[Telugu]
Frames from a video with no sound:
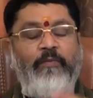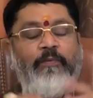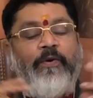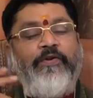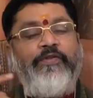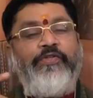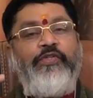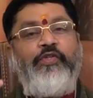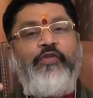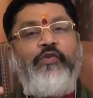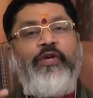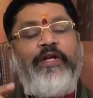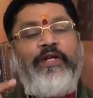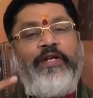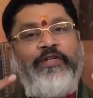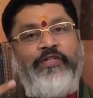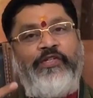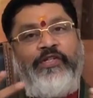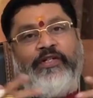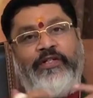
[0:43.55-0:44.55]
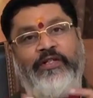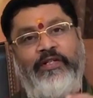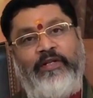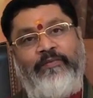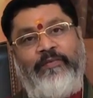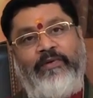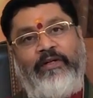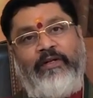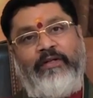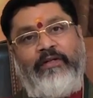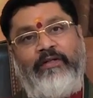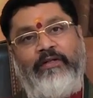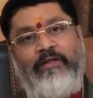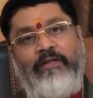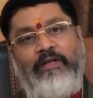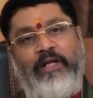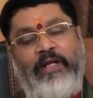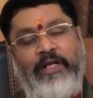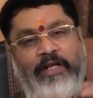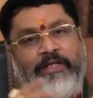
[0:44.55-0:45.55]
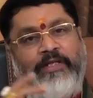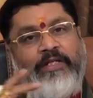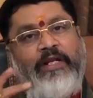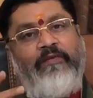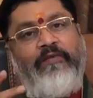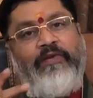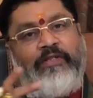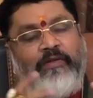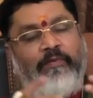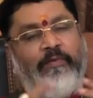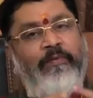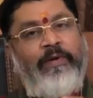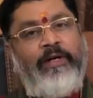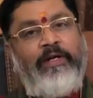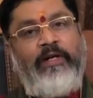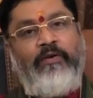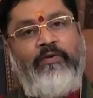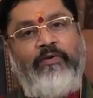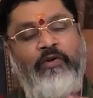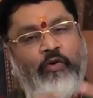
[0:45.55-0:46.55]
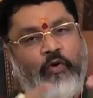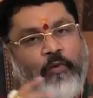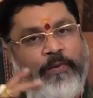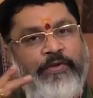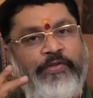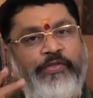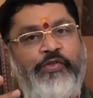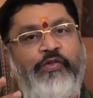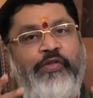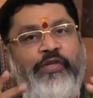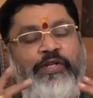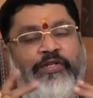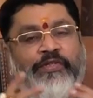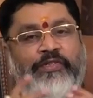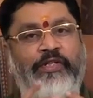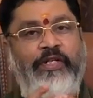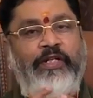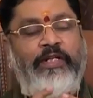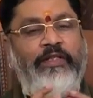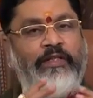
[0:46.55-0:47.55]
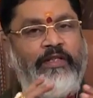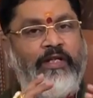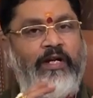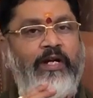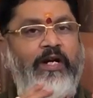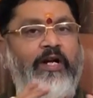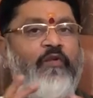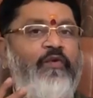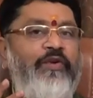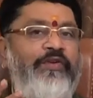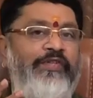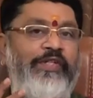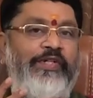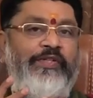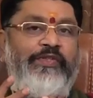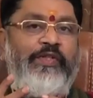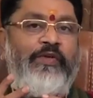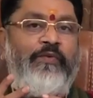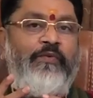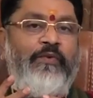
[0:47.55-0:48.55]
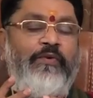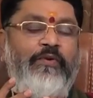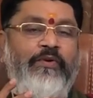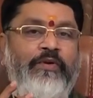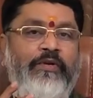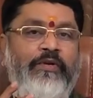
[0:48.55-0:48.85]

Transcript: పాజిటివ్ ఎనర్జీ అంటారనమాట ఎనర్జీ లెవెల్స్ మనం మాట్లాడుకుంటే ఒక పాజిటివ్ ఎనర్జీ ఎంత హార్డ్ వర్క్ చేస్తామో